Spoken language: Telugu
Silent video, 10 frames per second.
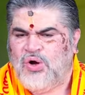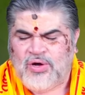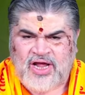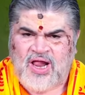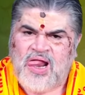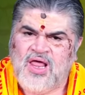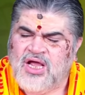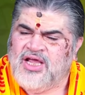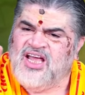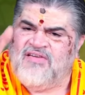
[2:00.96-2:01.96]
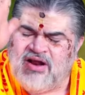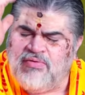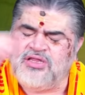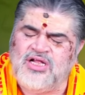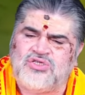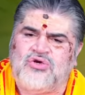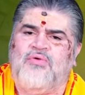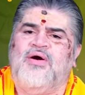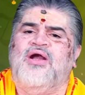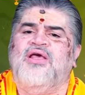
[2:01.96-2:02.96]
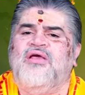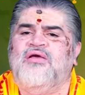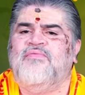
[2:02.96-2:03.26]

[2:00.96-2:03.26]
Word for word: ఓకే ఎవరెవరు తెలుసుకోవాలి